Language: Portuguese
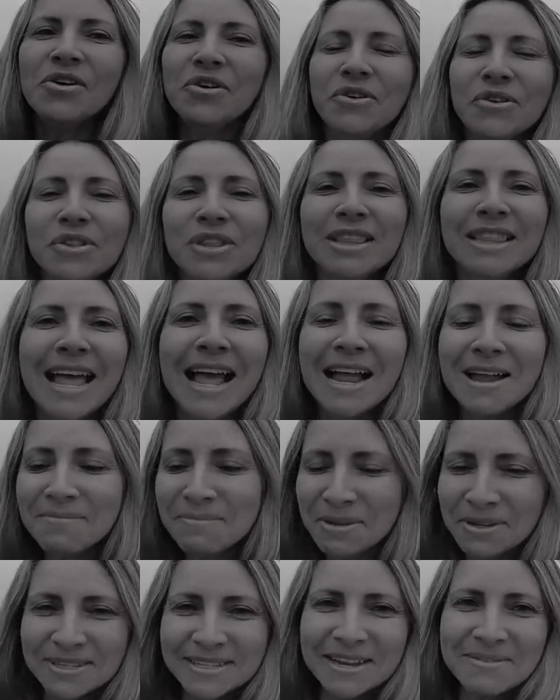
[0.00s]
Olá,
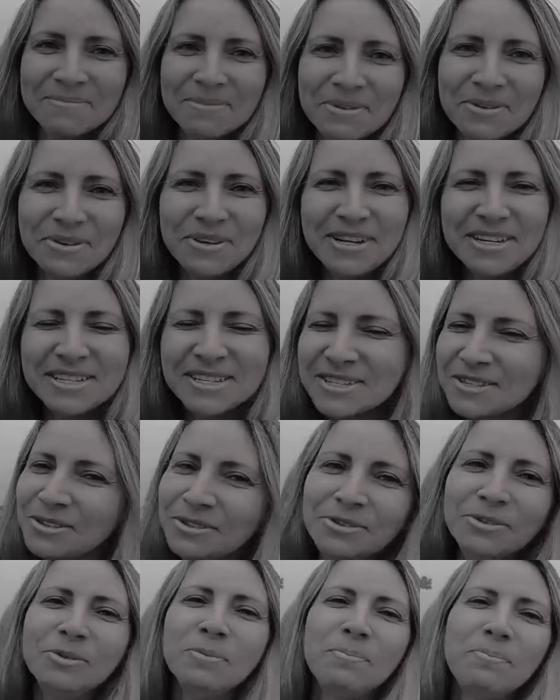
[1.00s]
meus amores,
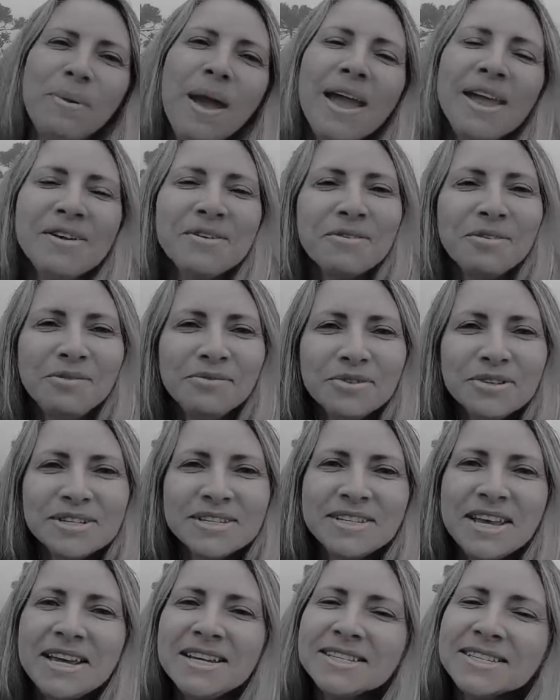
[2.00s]
tudo bem com
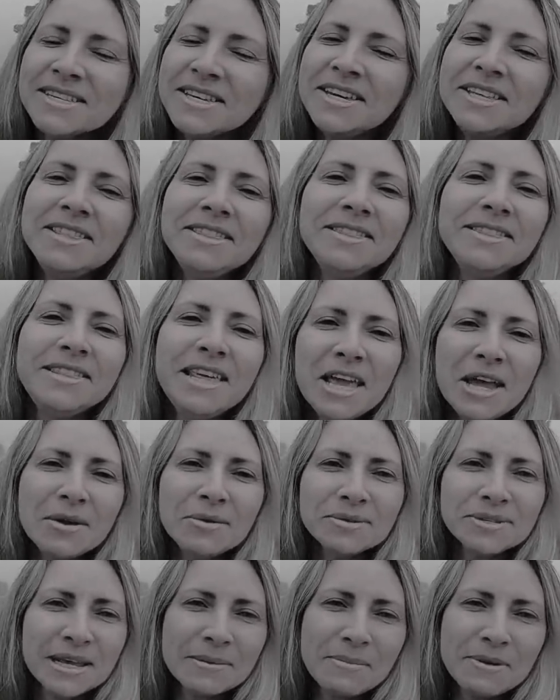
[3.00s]
vocês? Que
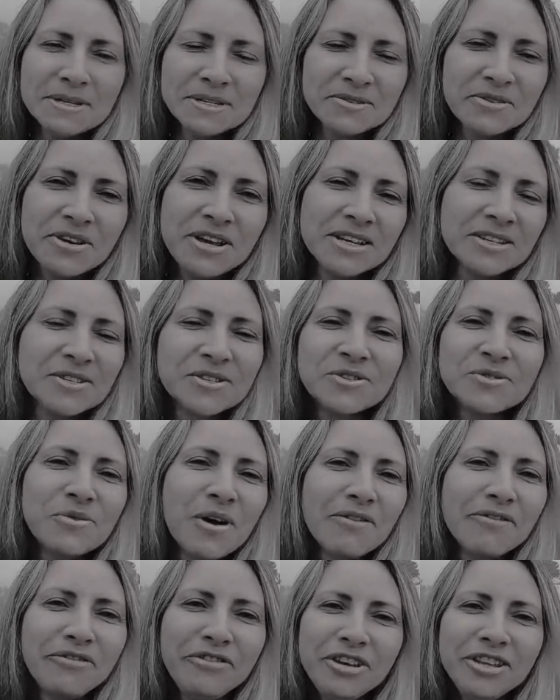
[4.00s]
Deus abençoe a
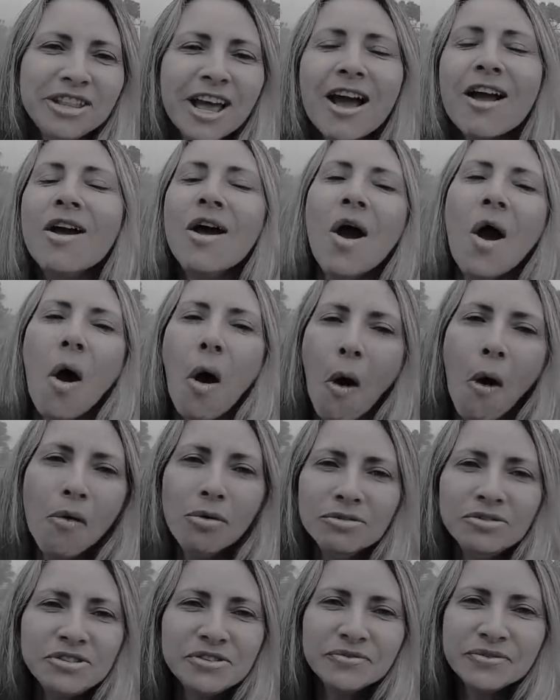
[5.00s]
sua vida,
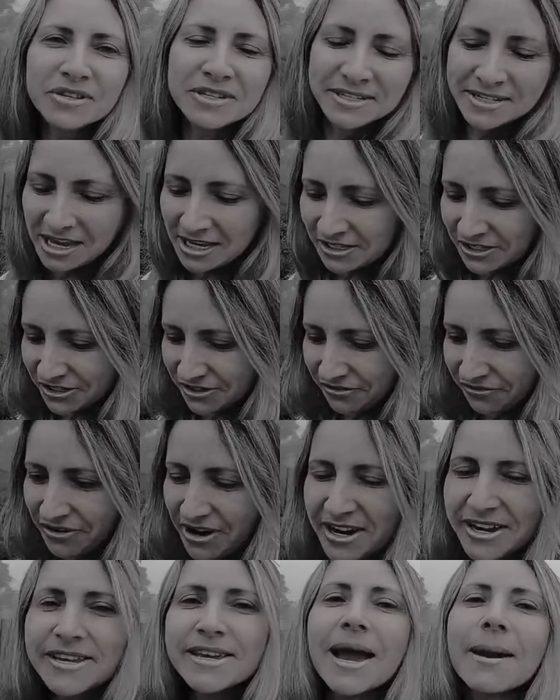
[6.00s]
onde você
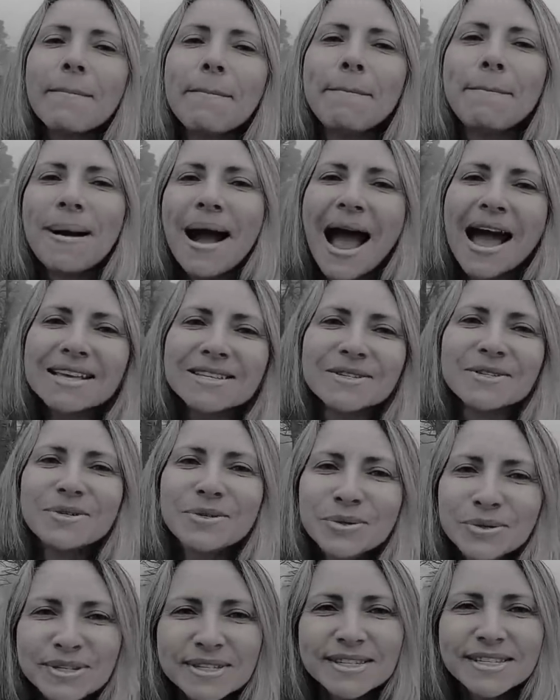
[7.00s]
estiver, que a paz
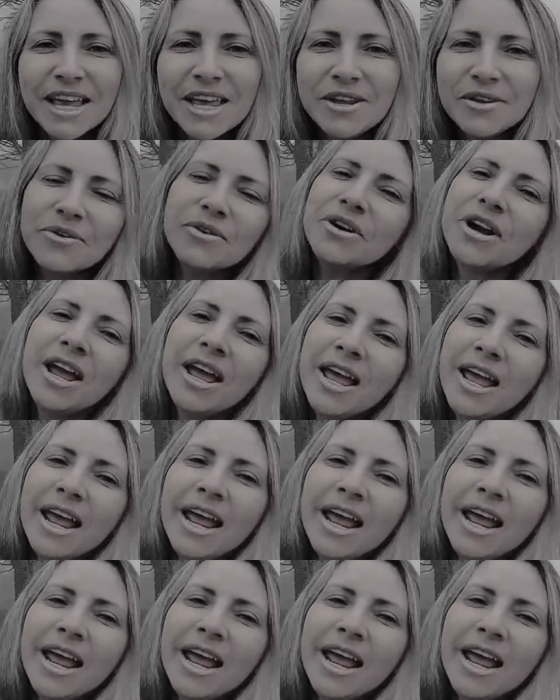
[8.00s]
do Senhor